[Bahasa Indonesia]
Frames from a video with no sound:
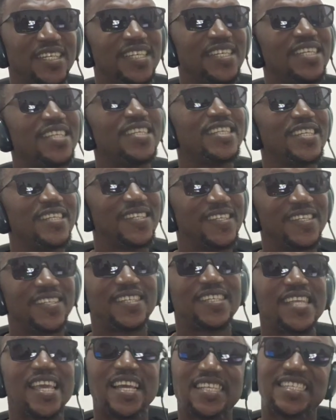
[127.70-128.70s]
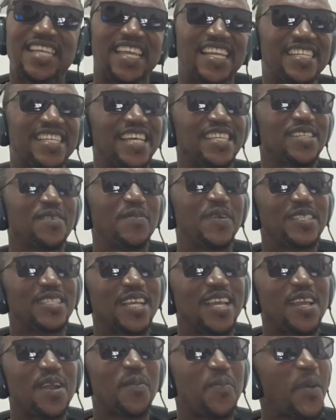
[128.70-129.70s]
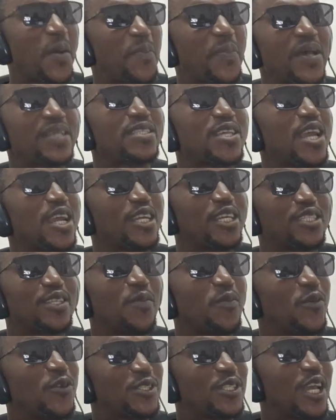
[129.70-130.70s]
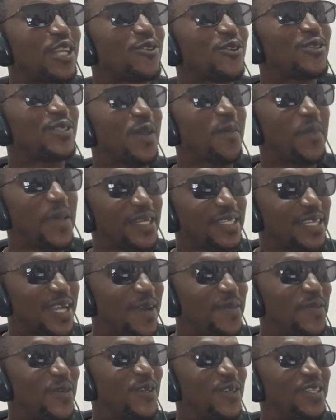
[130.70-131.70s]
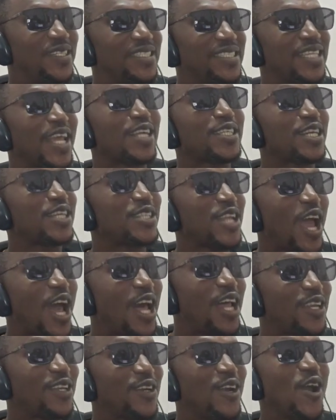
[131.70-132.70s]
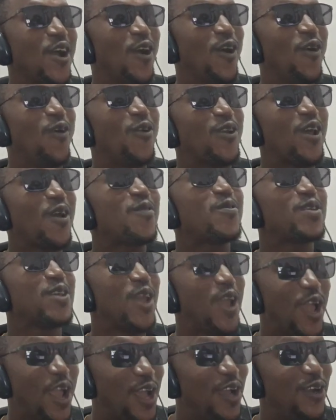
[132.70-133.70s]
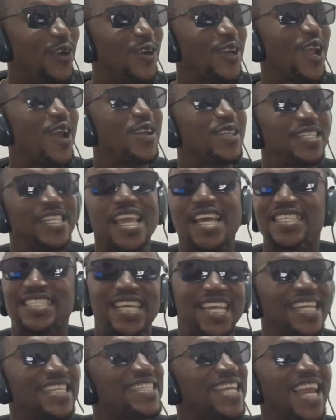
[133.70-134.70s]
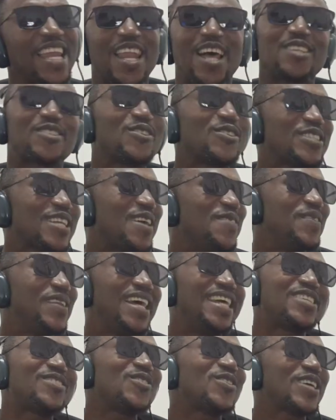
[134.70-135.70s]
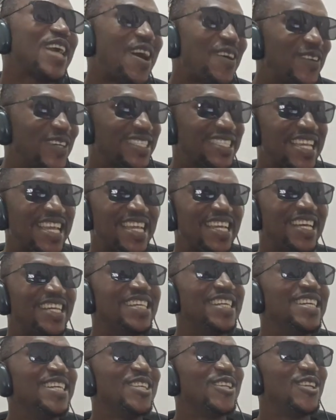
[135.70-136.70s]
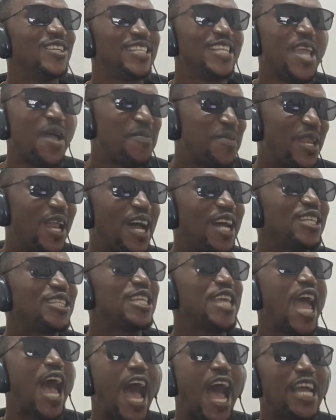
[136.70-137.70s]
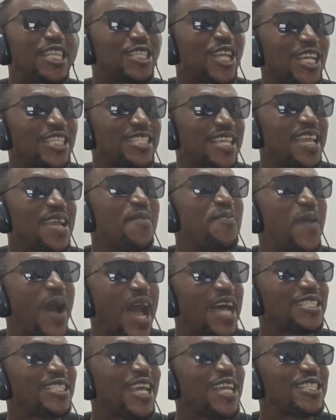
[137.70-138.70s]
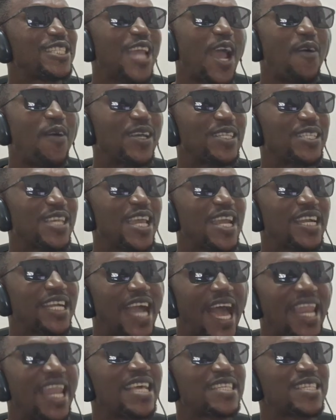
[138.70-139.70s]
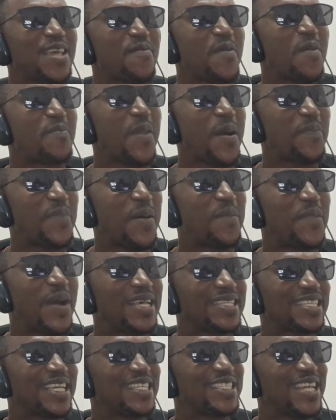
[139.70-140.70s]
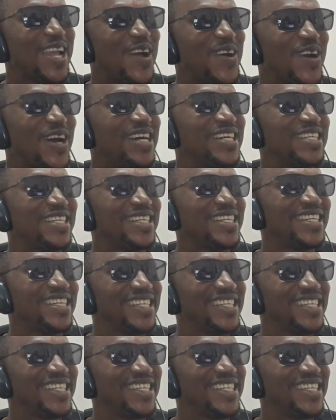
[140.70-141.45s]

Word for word: apa dia? Iya. Dia cerita sama saya. Papa saya ketemu satu teman kamu terkenal. Potongan orang dia, orang iya. dia cerita langsung saya bilang itu kawan saya. Dia bilang dia aja saya bahasa Jawa. Saya kalah sama papa bahasa Jawa.